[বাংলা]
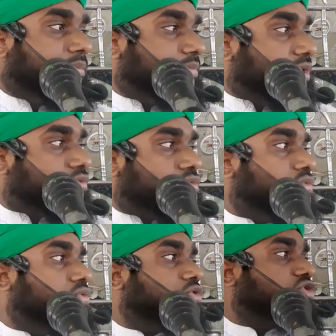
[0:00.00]

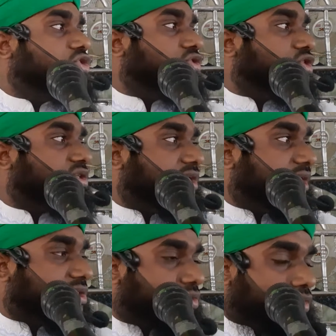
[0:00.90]
মৃত্যুর জন্য
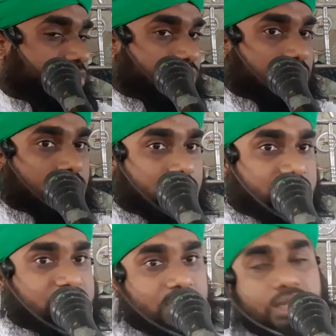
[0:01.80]
জিজ্ঞেস করতে
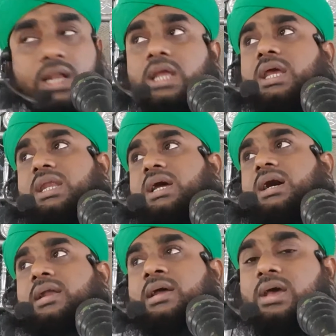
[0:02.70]
হয়েছে ইনি
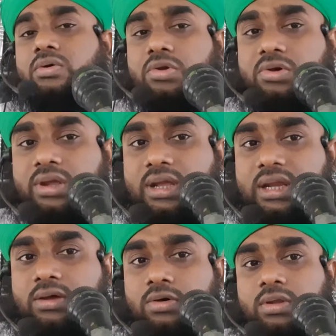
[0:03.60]
আর কেউ নয়
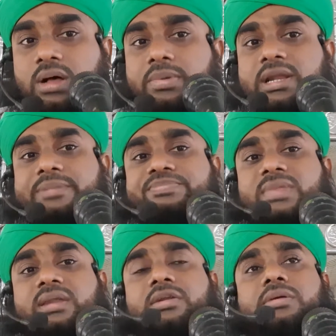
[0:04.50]
ইনি হলো আমার
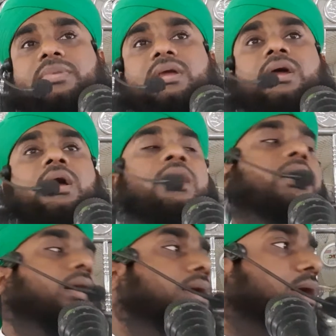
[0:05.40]
আপনার নবী
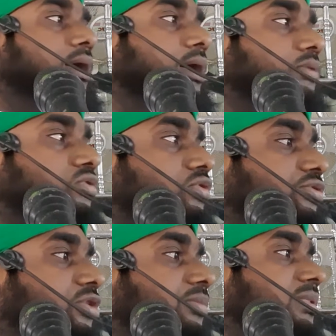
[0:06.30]
হায়াতুন
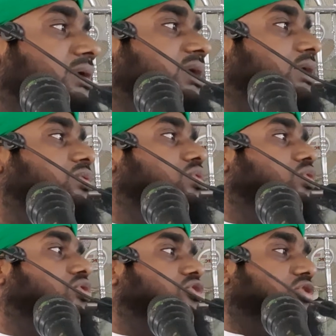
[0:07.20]
নবী
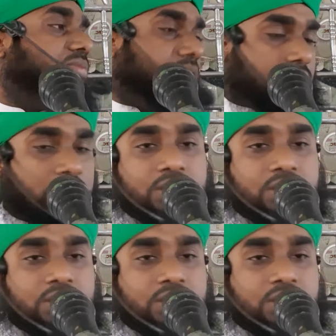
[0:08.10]
নূর নবী